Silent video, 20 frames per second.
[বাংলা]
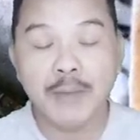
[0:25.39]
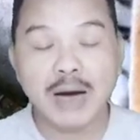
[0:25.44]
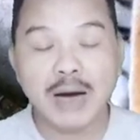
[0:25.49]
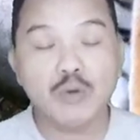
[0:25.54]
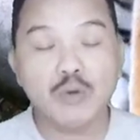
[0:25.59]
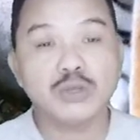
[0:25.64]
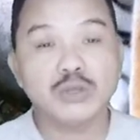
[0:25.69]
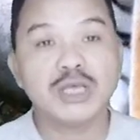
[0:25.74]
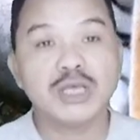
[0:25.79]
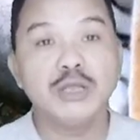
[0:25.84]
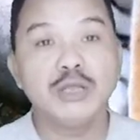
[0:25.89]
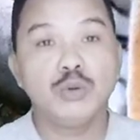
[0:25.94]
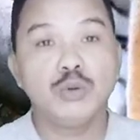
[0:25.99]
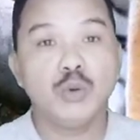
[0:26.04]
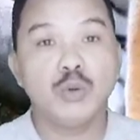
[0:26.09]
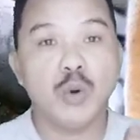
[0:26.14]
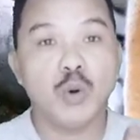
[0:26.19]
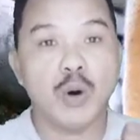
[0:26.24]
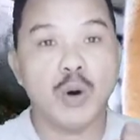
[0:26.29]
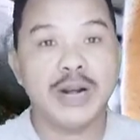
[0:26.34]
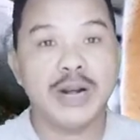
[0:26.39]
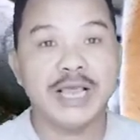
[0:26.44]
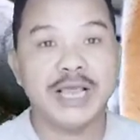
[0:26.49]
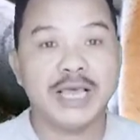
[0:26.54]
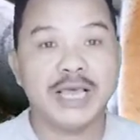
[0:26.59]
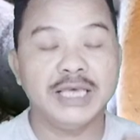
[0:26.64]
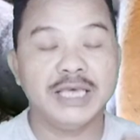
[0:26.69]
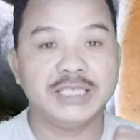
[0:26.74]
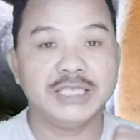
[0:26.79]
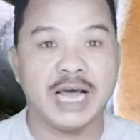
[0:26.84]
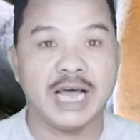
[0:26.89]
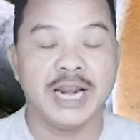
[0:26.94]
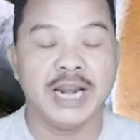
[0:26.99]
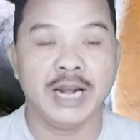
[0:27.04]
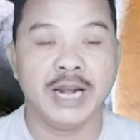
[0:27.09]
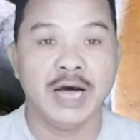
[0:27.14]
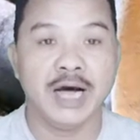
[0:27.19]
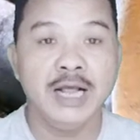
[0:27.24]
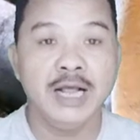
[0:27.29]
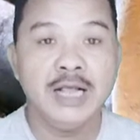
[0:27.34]
মানুষ কিন্তু অনেকেই
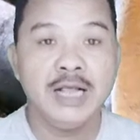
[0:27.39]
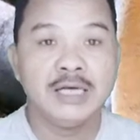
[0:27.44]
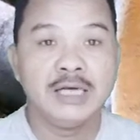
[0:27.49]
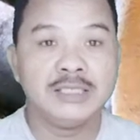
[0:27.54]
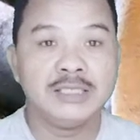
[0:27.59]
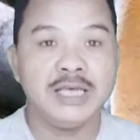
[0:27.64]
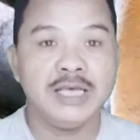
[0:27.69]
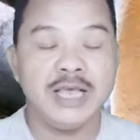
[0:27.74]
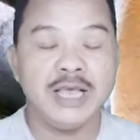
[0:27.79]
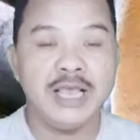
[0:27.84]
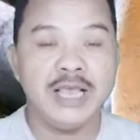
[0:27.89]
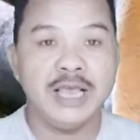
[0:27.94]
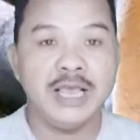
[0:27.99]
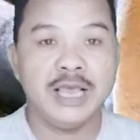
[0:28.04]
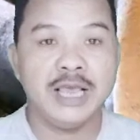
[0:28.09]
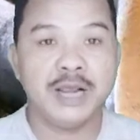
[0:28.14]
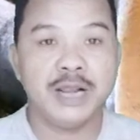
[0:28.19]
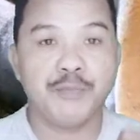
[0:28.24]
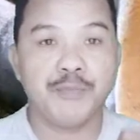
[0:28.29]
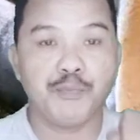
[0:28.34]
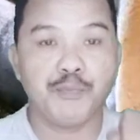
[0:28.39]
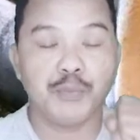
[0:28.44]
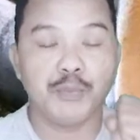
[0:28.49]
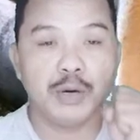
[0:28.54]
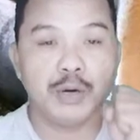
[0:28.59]
জানে না যে এর